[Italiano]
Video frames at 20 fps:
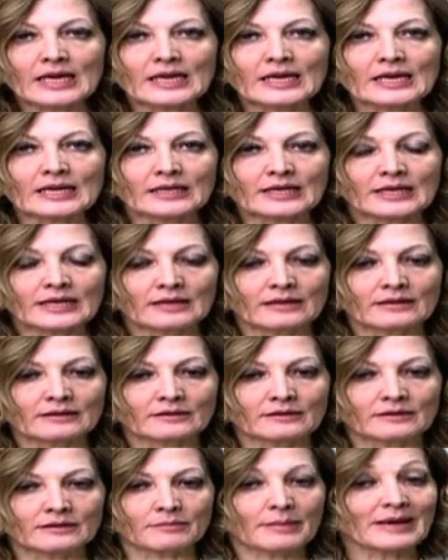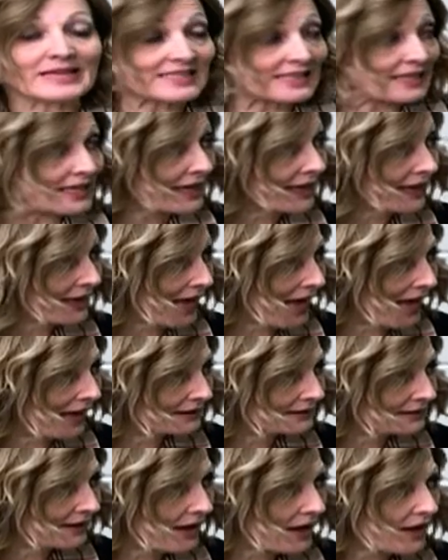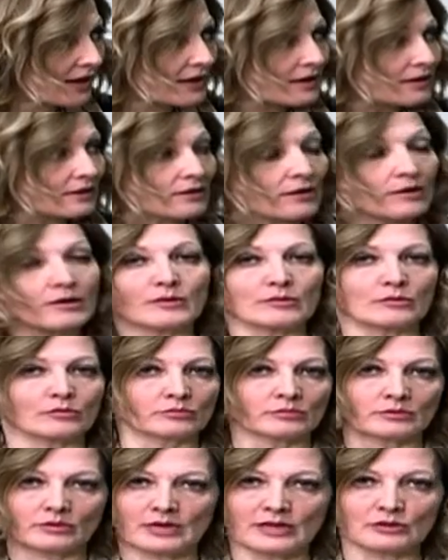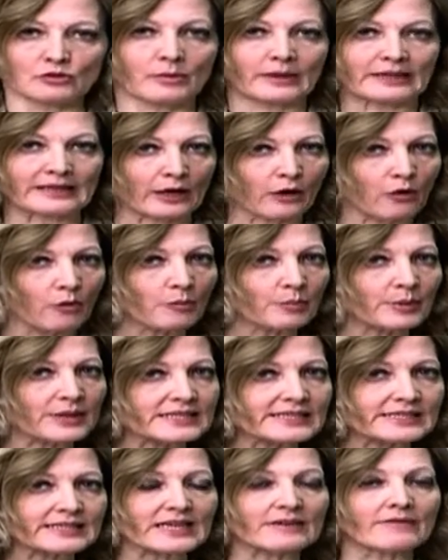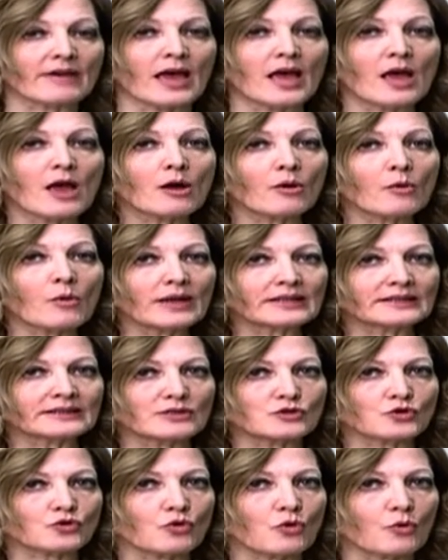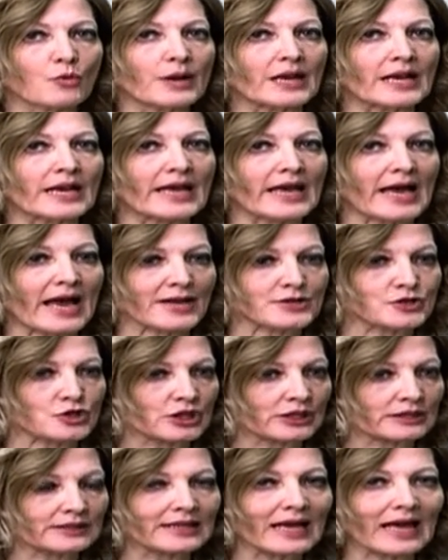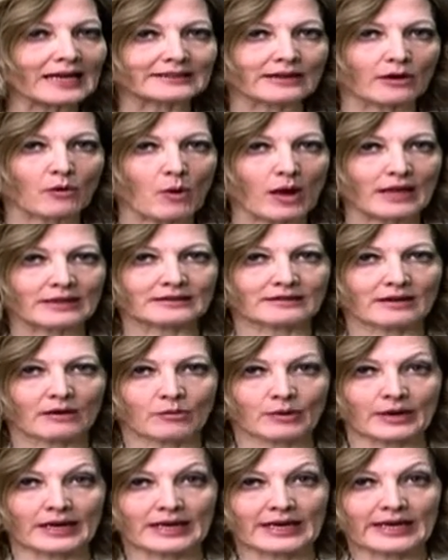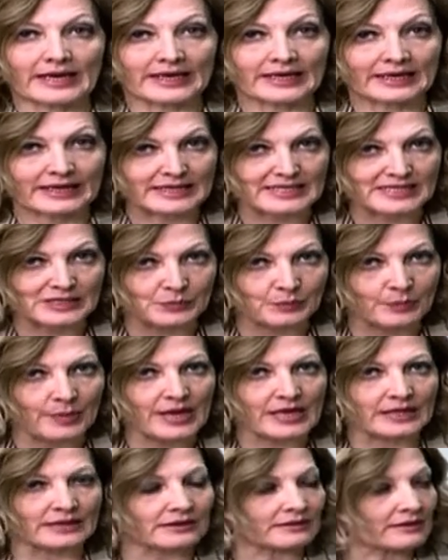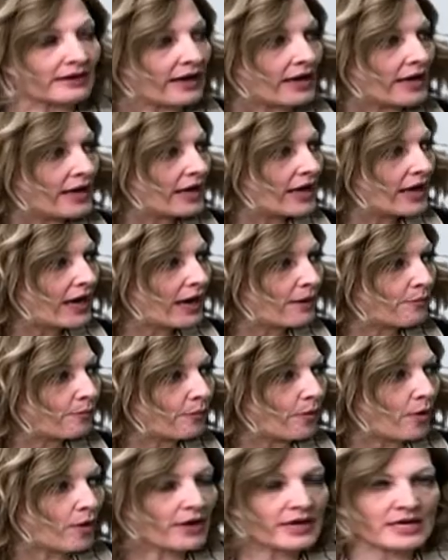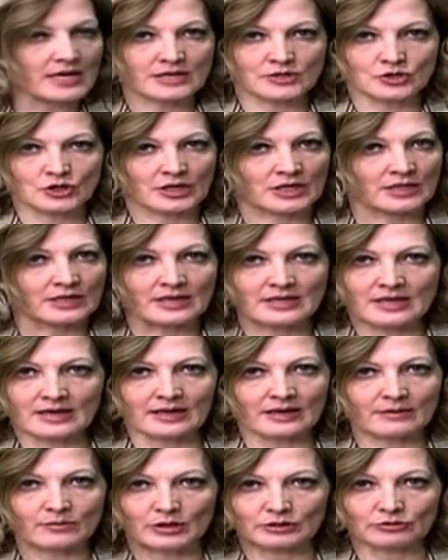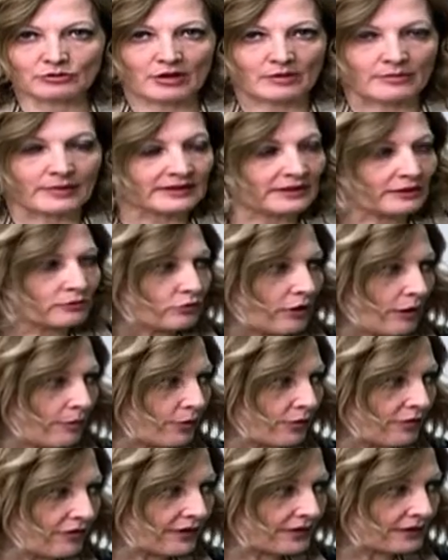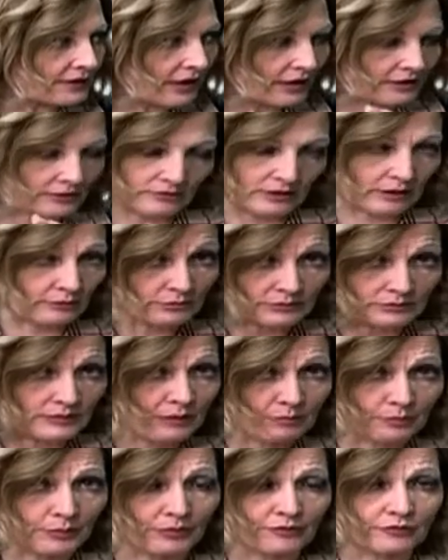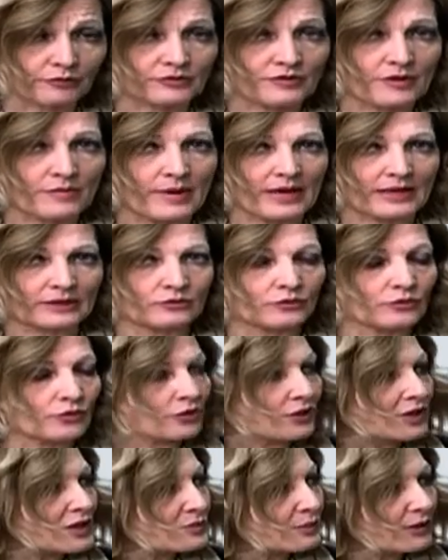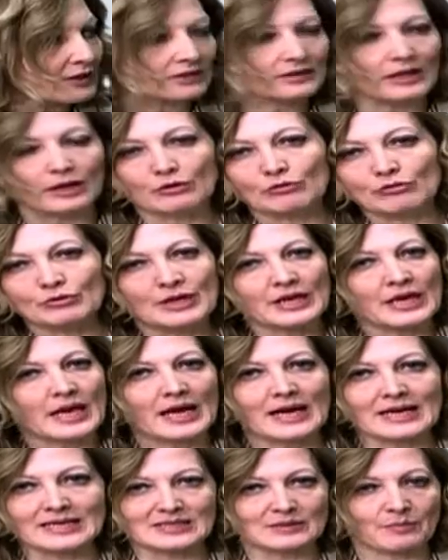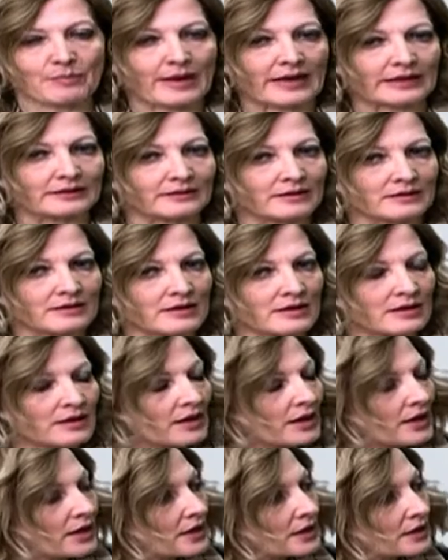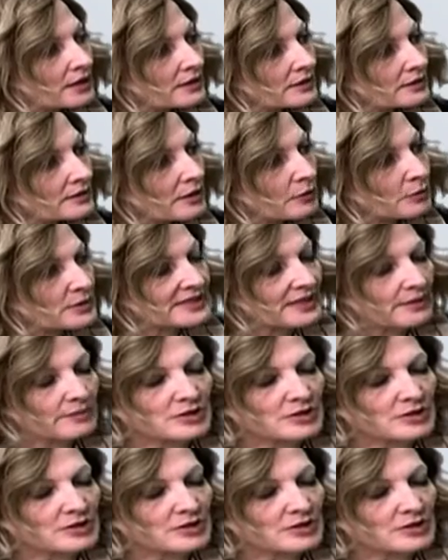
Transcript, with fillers: in eh, Basilicata, eh, le domande complessive, quante sono quelle accettate, quante quelle respinte e poi ci dedicheremo naturalmente ad un, approfondimento rispetto ad alcuni aspetti di, di questa